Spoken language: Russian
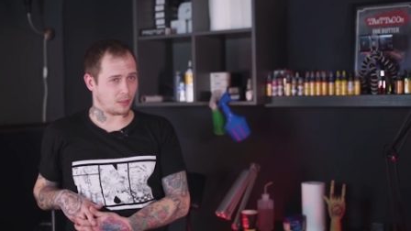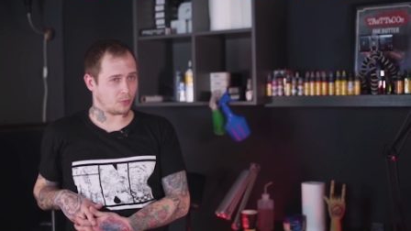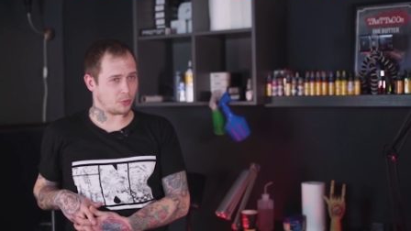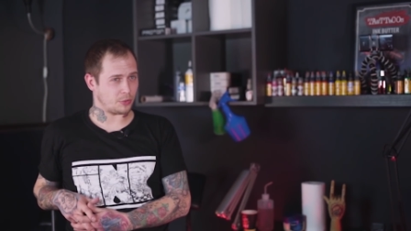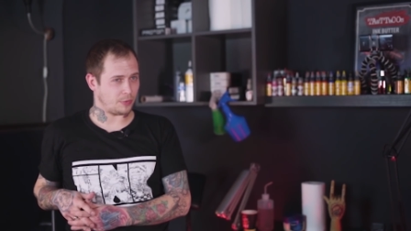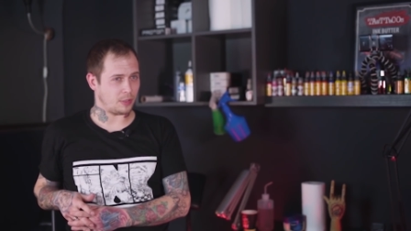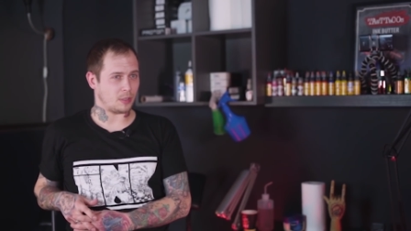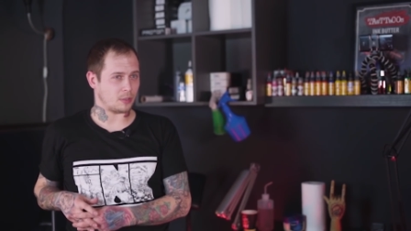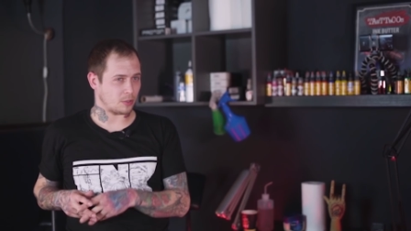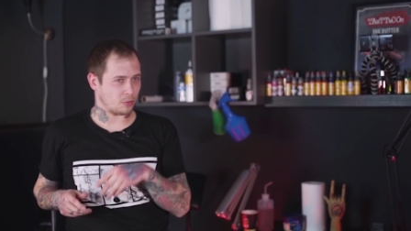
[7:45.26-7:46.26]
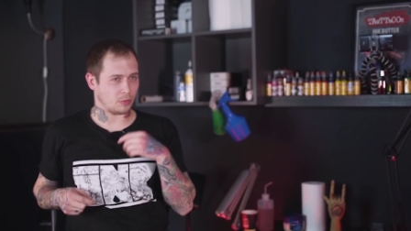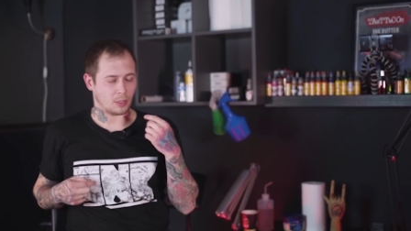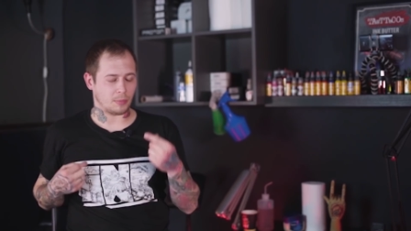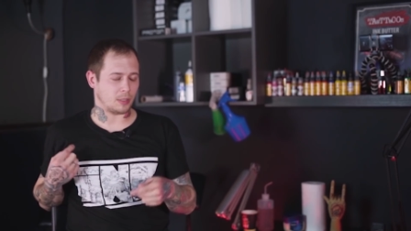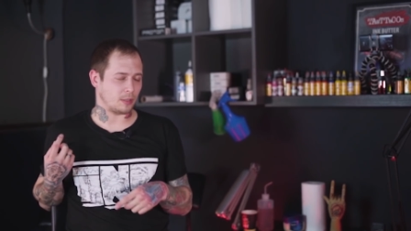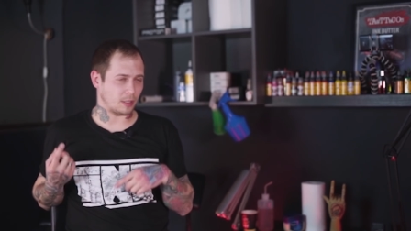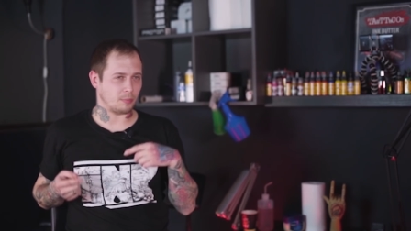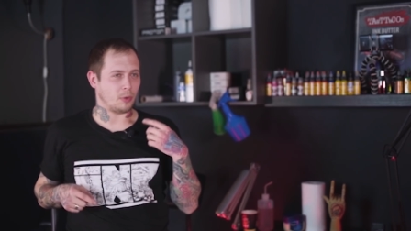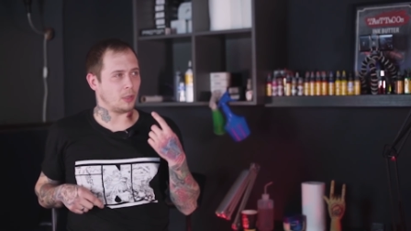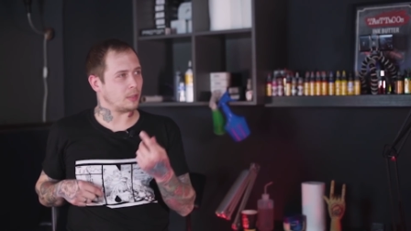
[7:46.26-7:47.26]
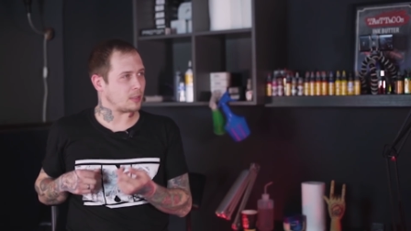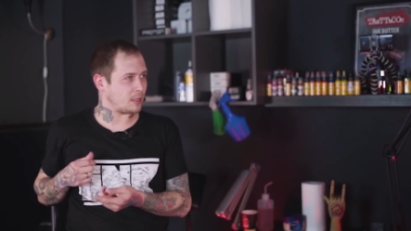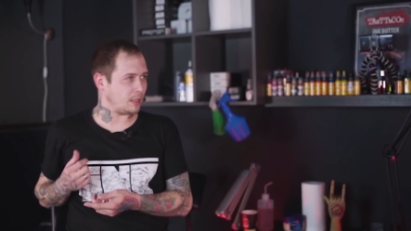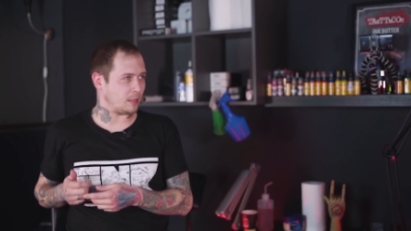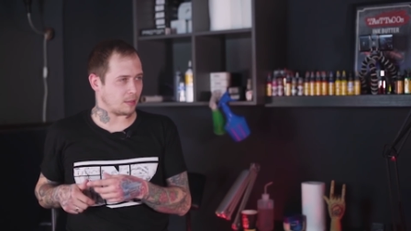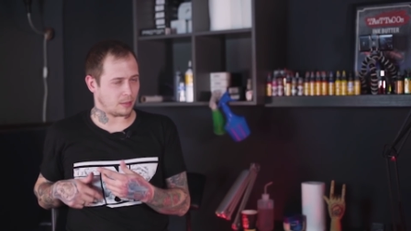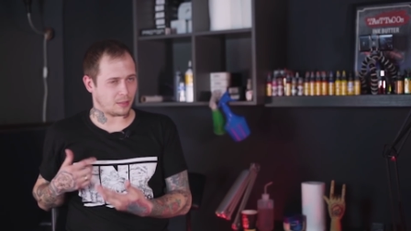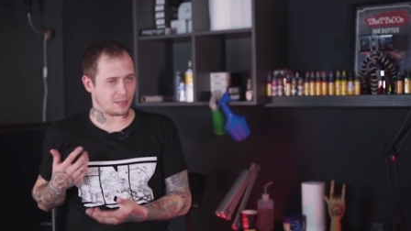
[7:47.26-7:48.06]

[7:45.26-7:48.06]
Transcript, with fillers: накручивания, что там это так больно, сильно, и